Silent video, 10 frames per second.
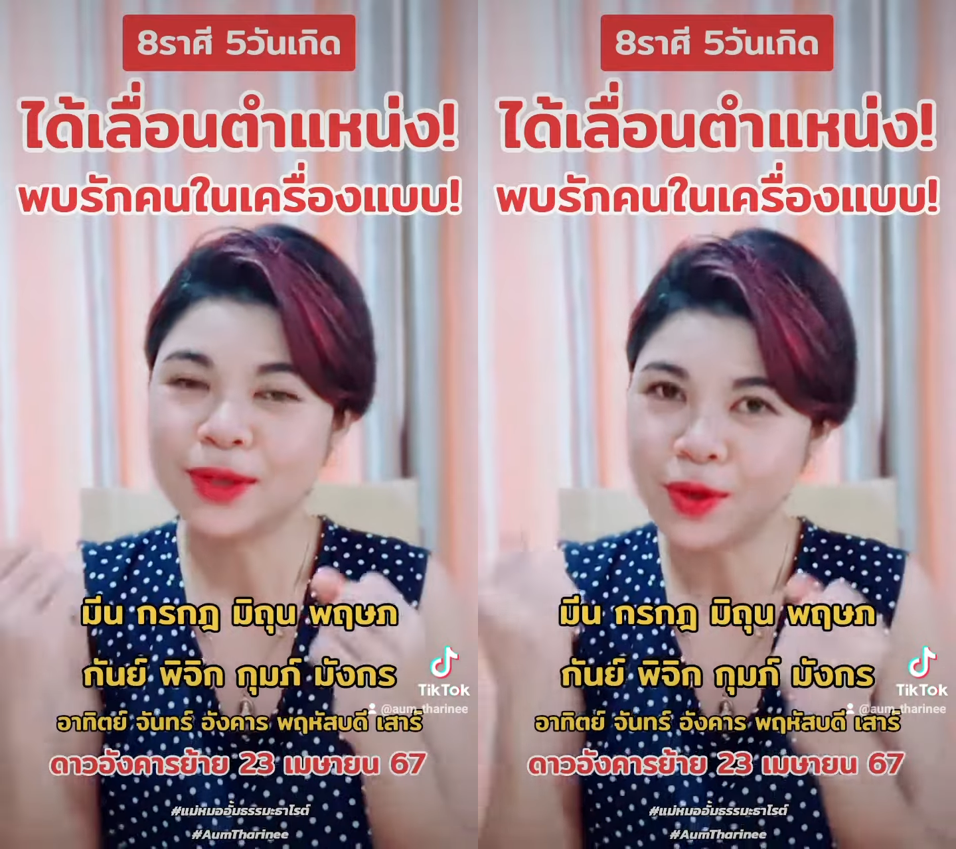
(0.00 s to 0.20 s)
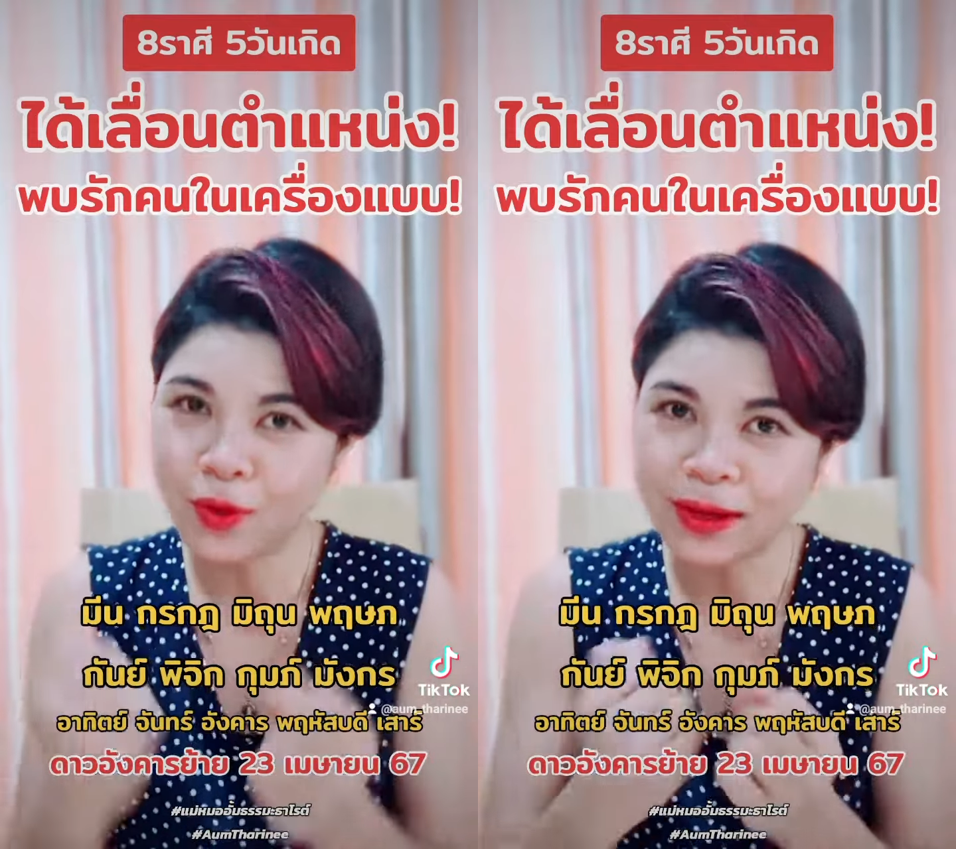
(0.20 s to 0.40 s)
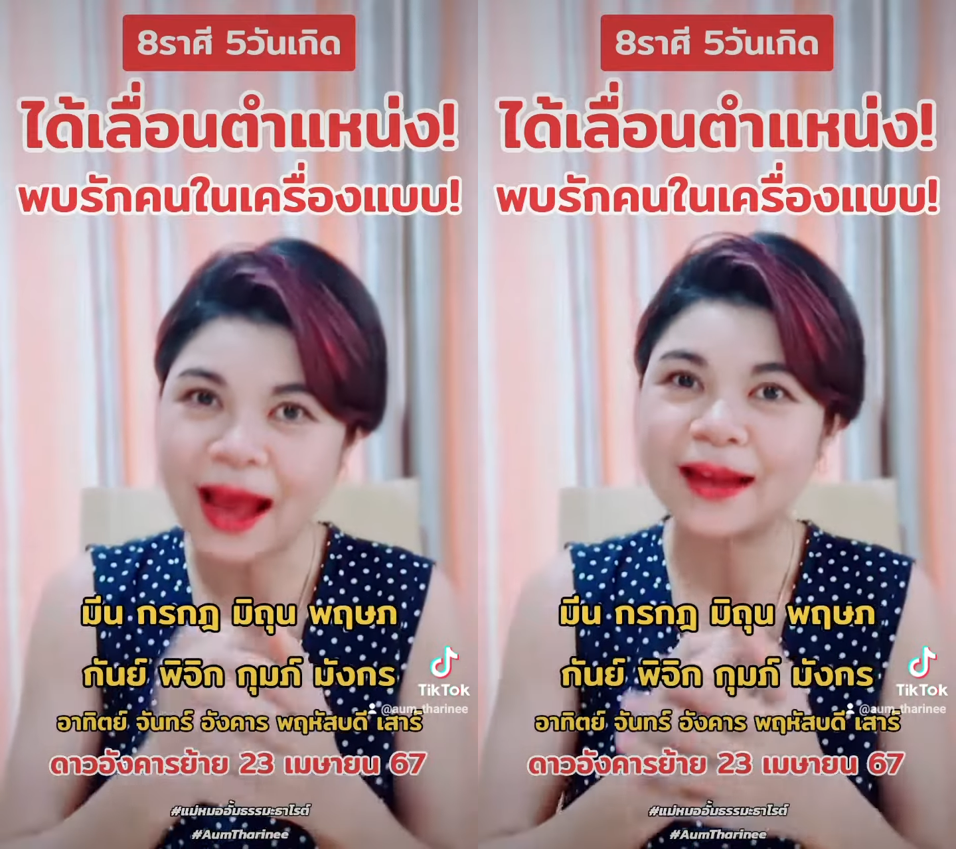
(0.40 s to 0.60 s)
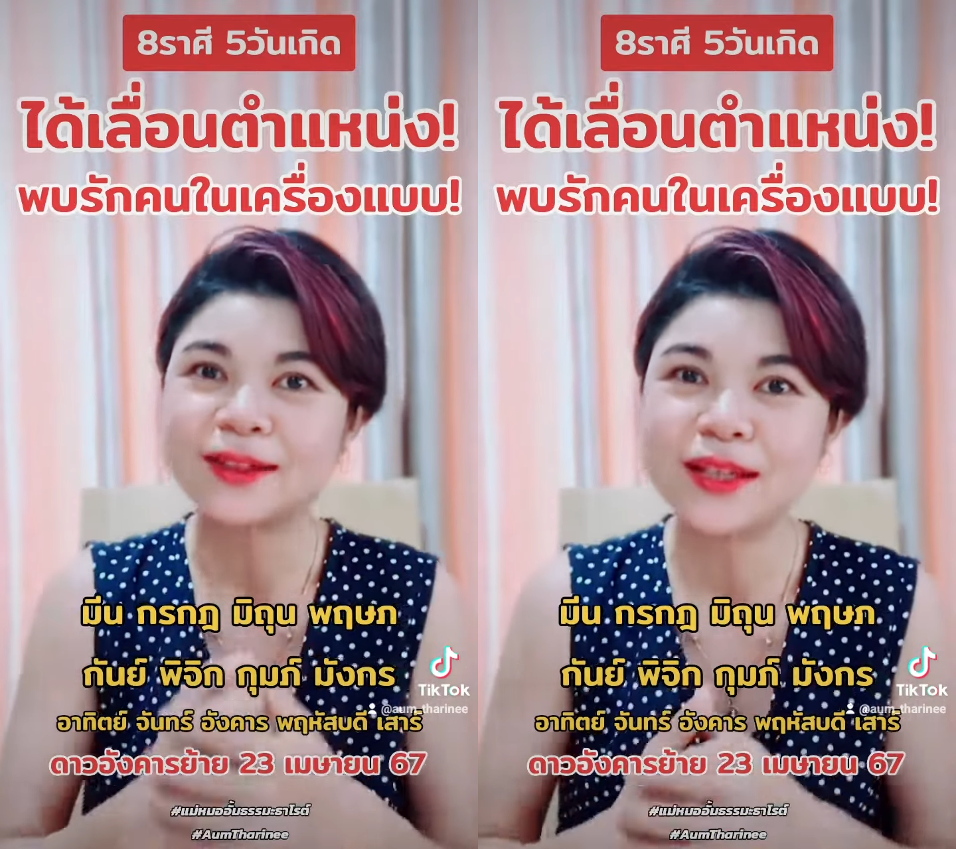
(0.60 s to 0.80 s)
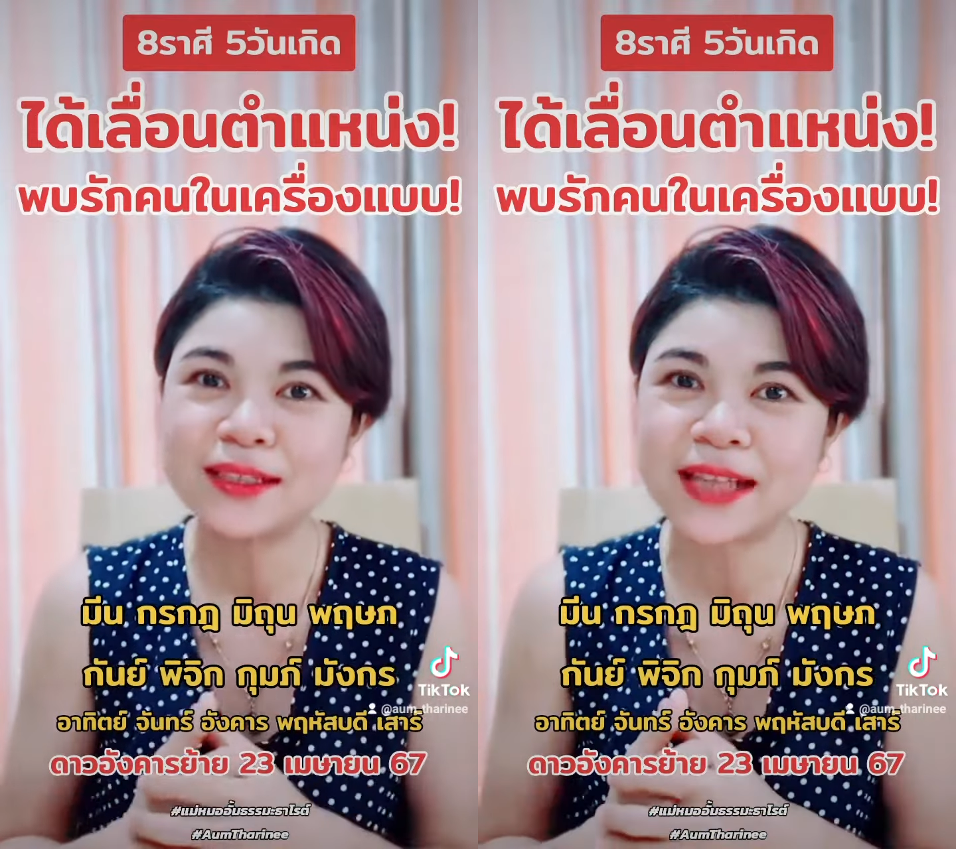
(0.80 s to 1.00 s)
มีโอกาส
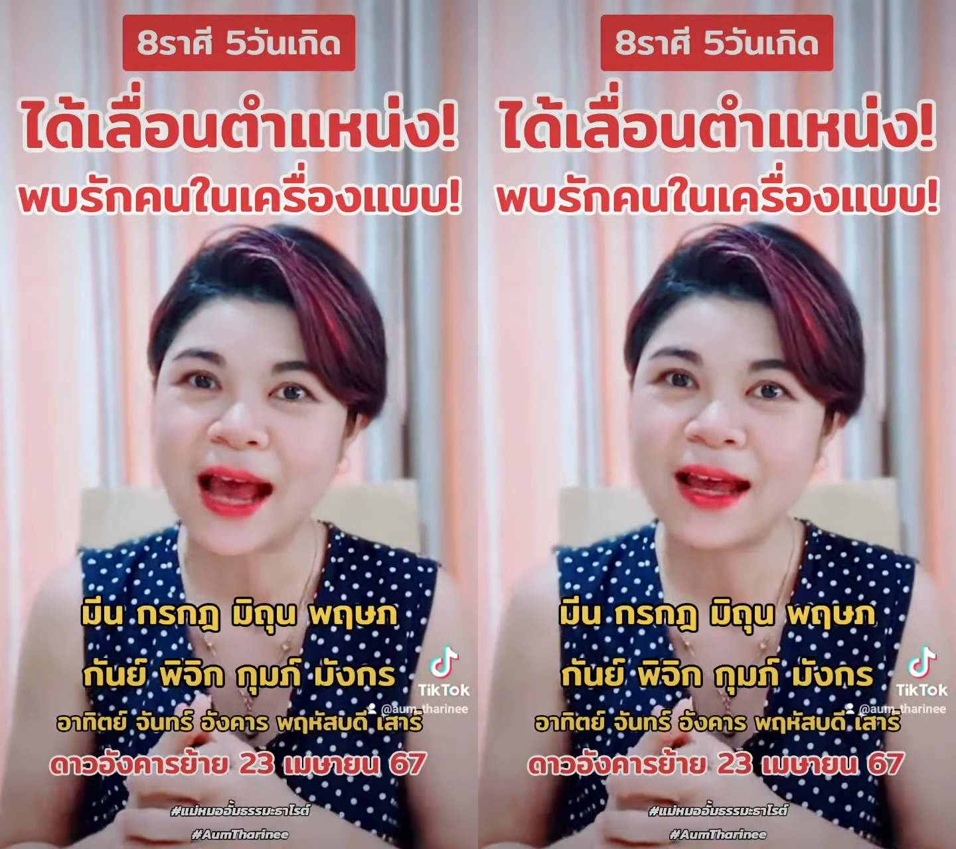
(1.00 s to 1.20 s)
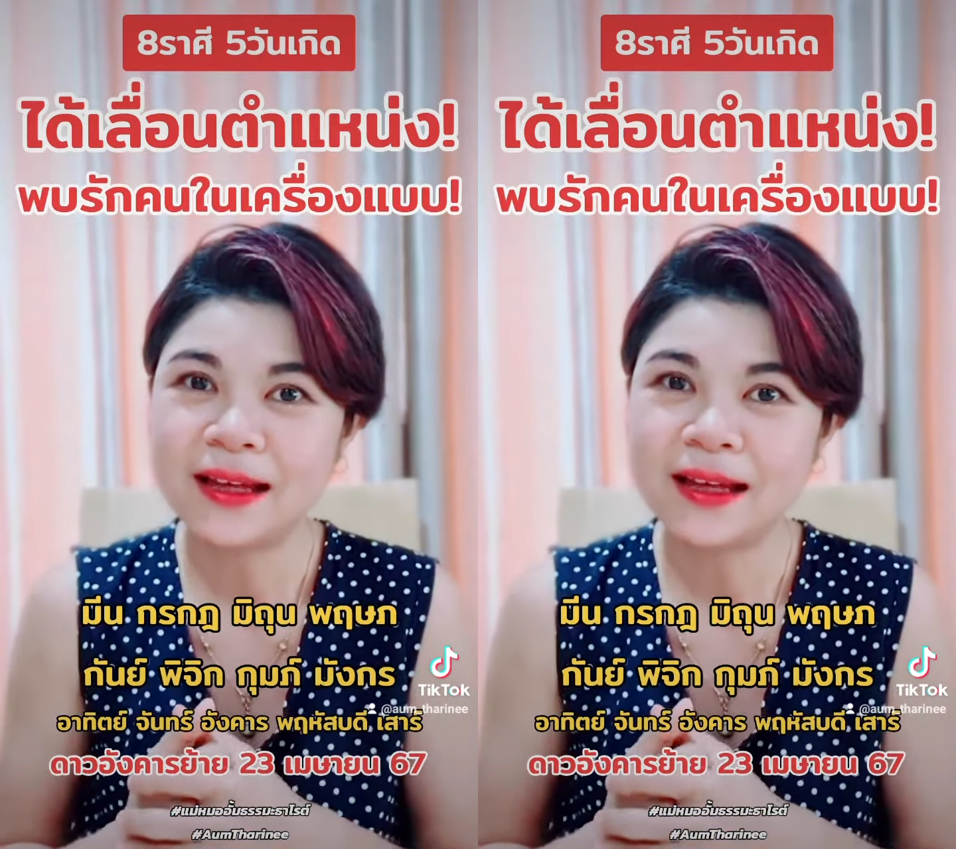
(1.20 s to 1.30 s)
ที่จะ